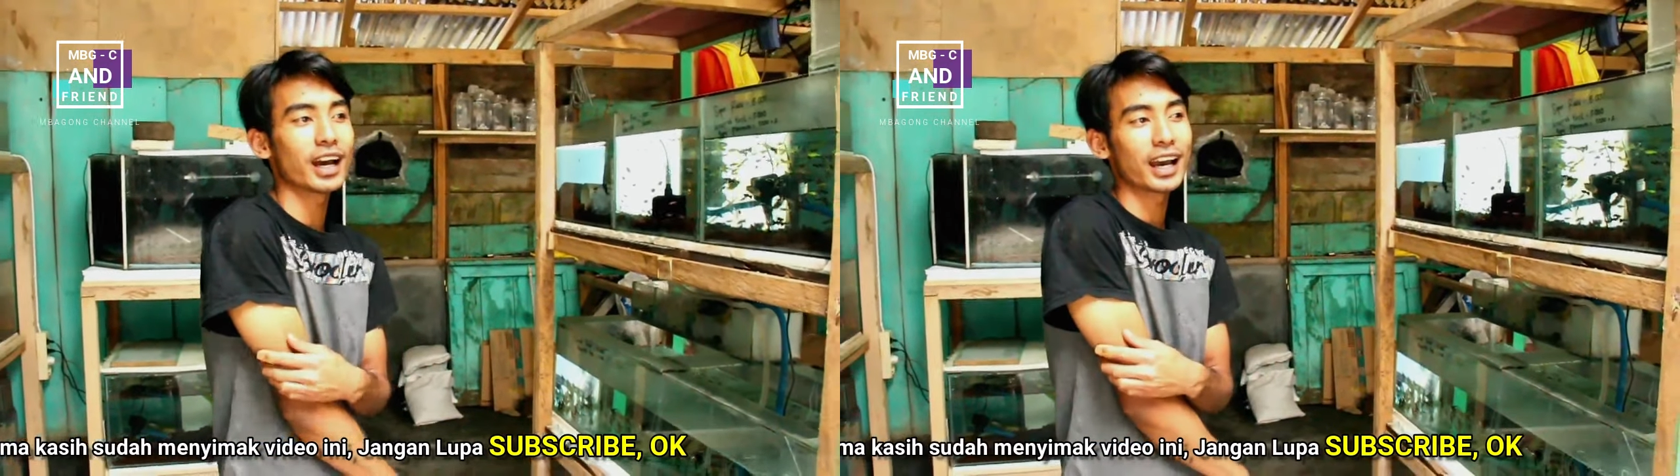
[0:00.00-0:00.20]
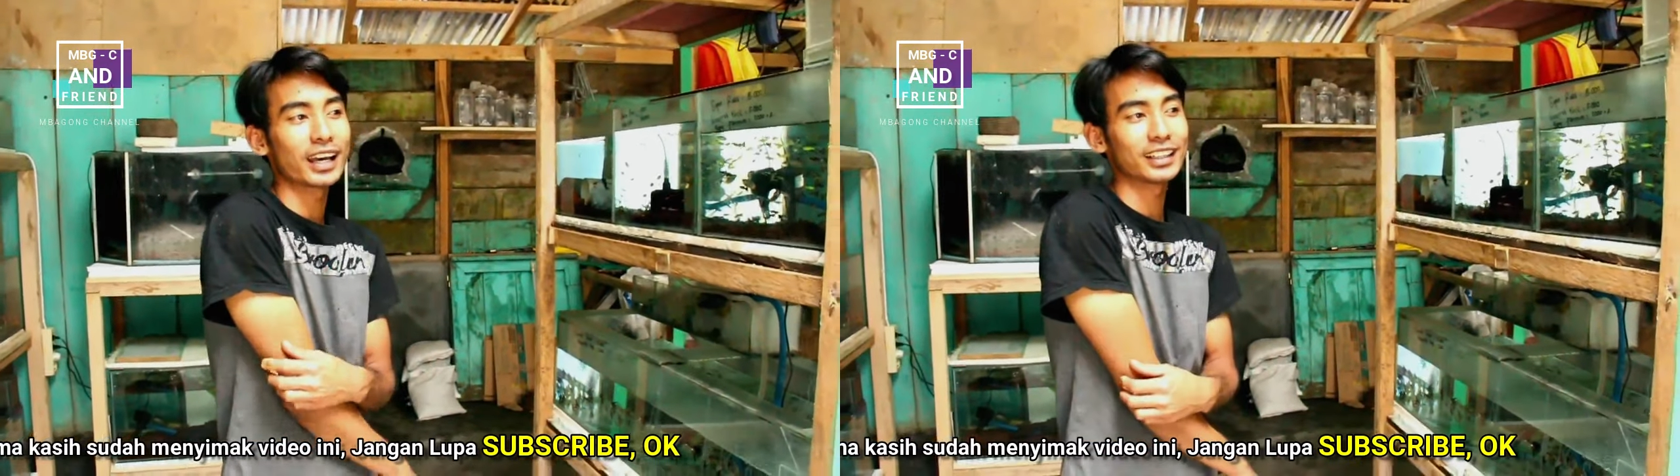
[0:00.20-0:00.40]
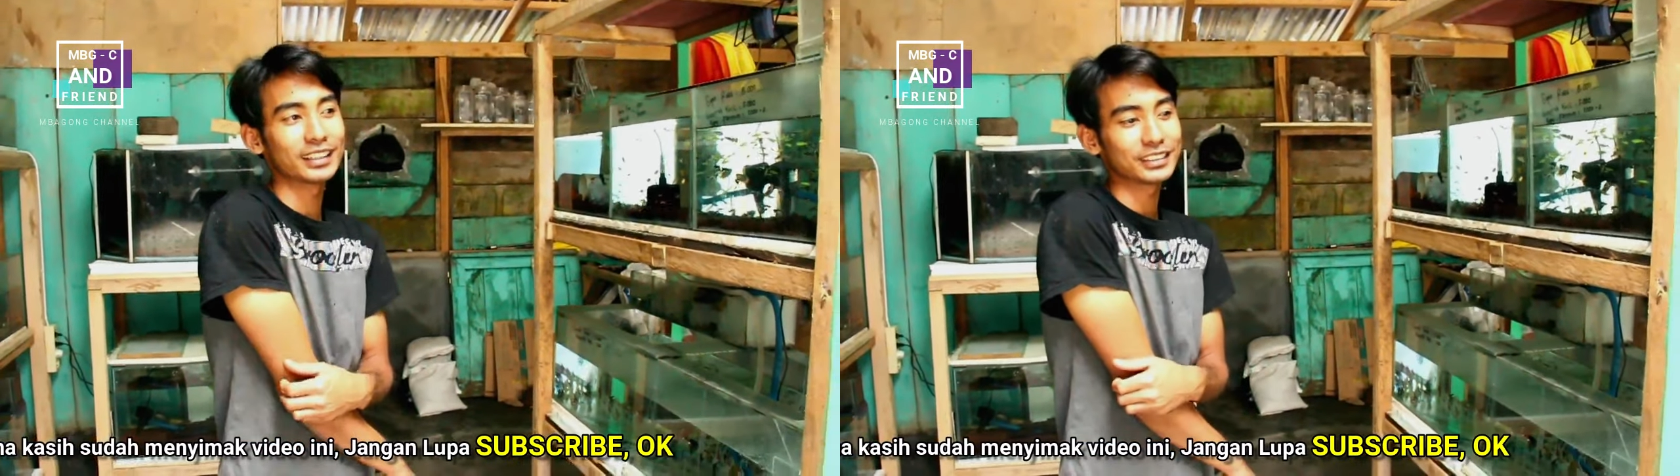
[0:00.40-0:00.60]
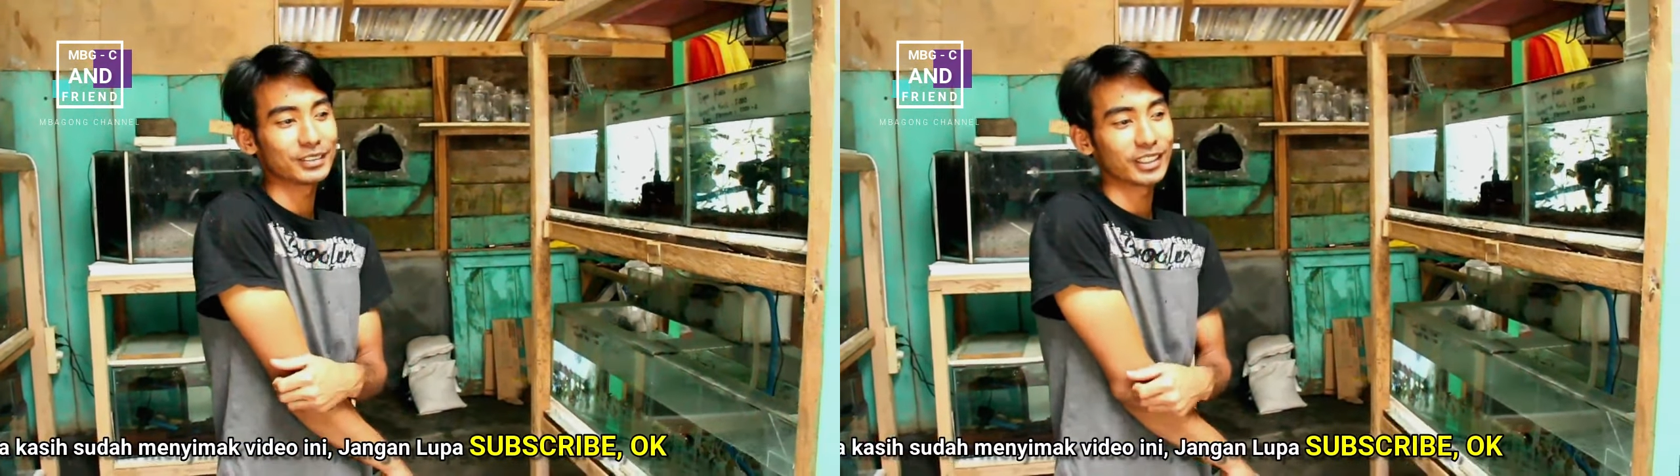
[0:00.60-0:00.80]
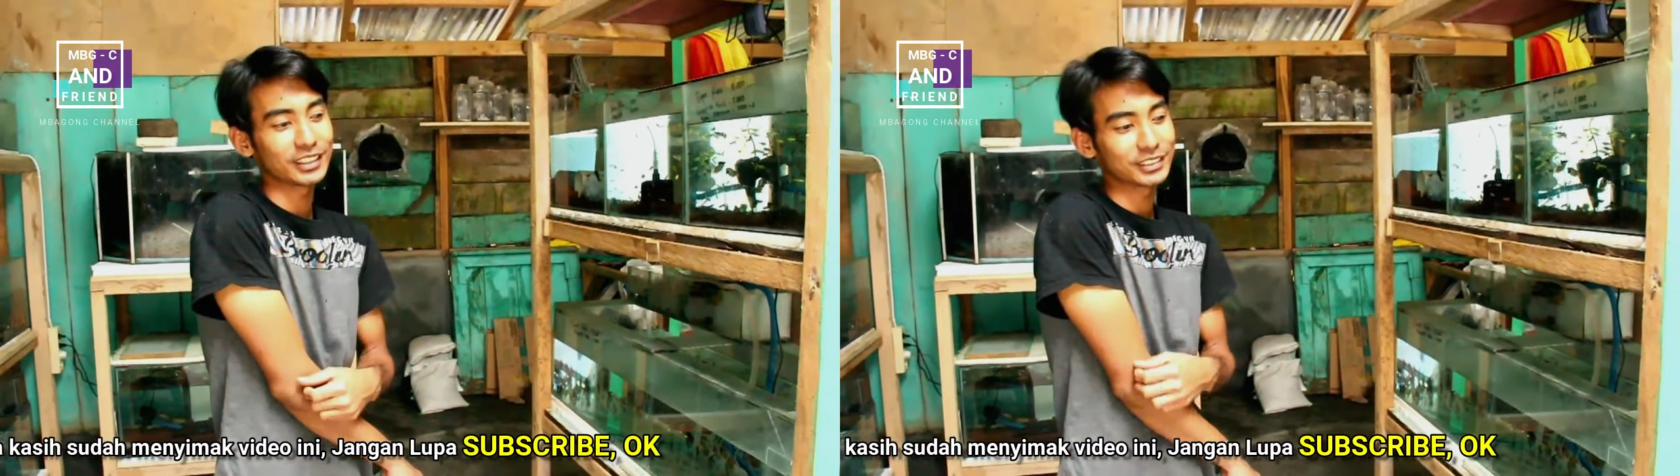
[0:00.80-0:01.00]
anak-anak
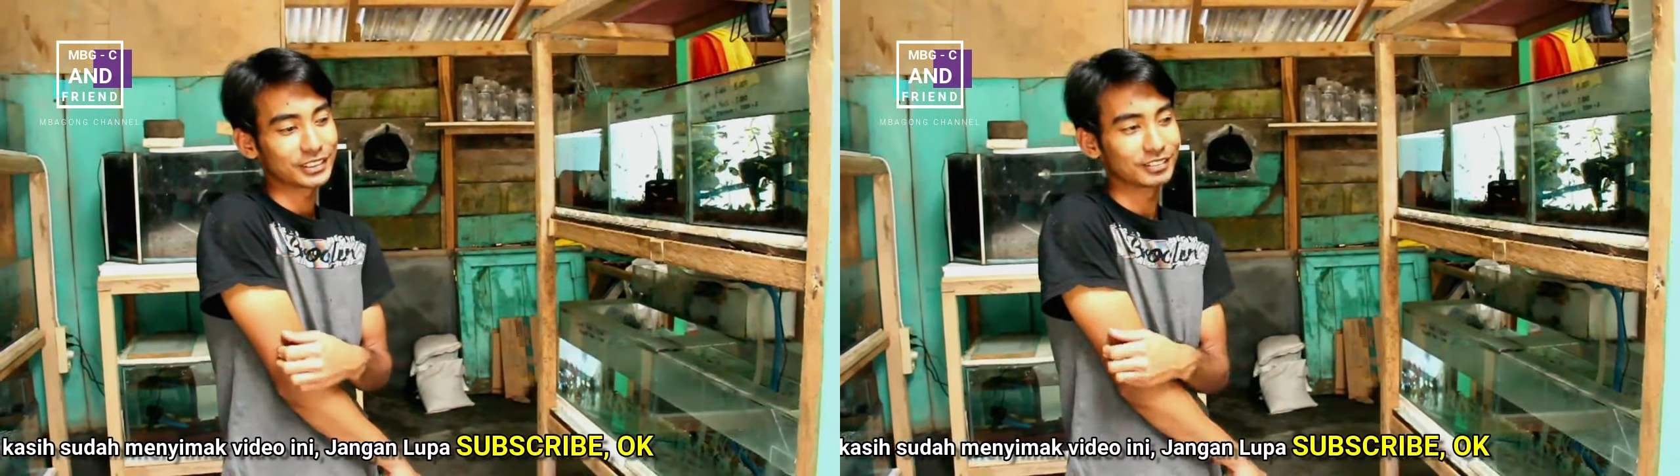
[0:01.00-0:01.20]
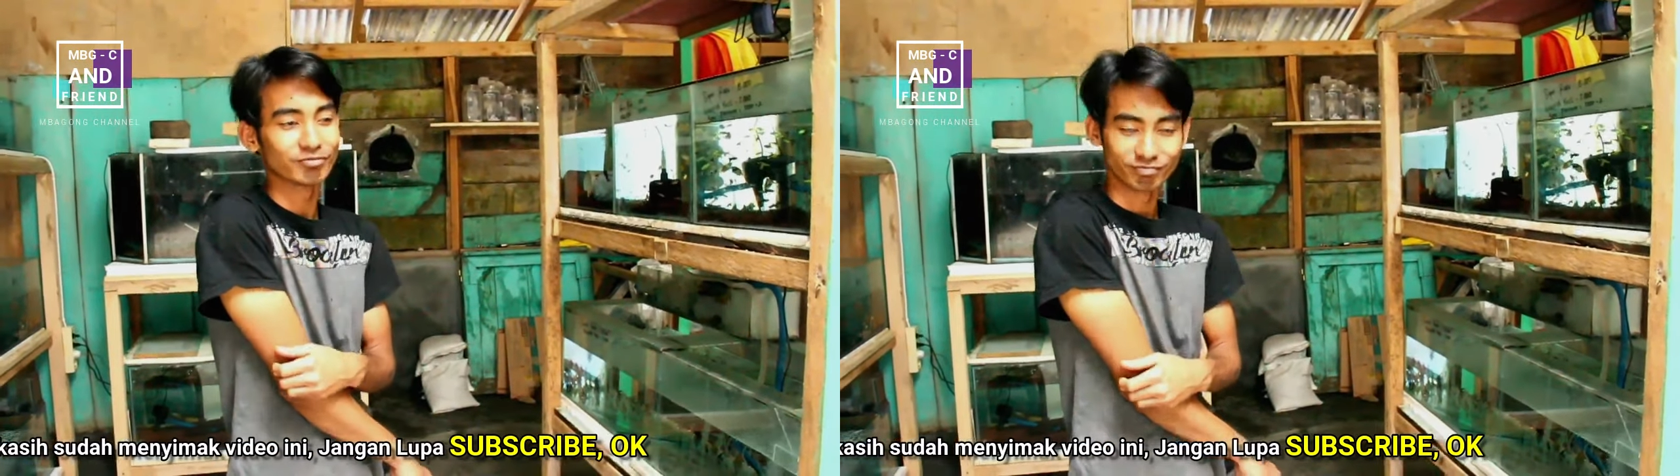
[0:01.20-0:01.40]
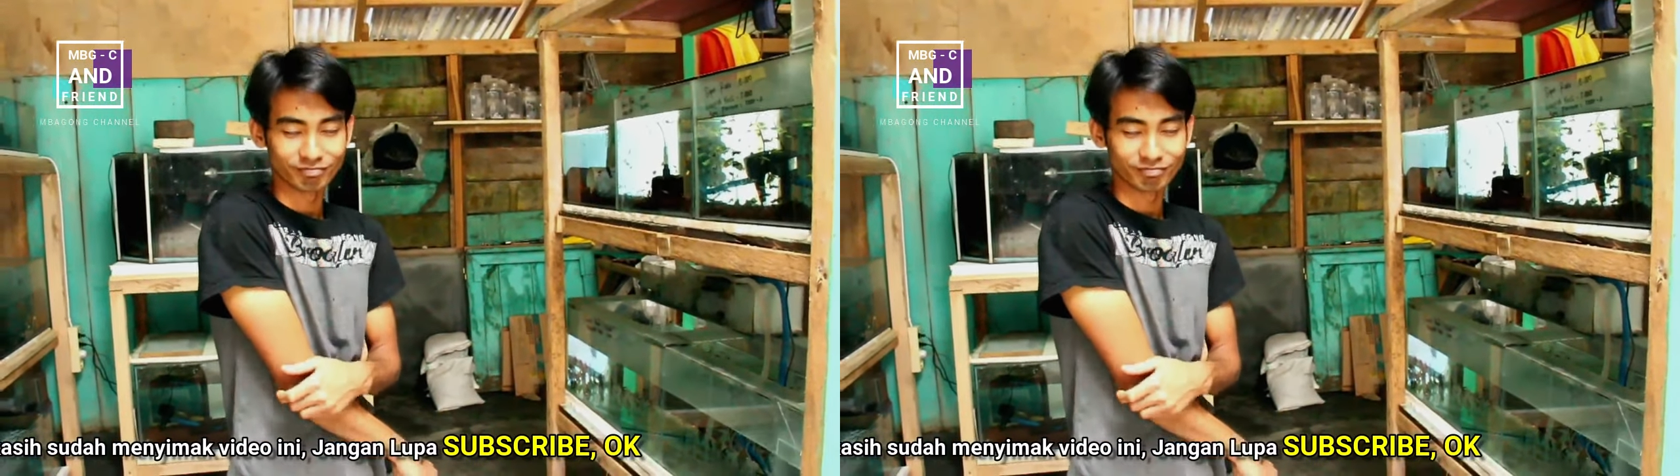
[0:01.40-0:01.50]
sih mas itu ya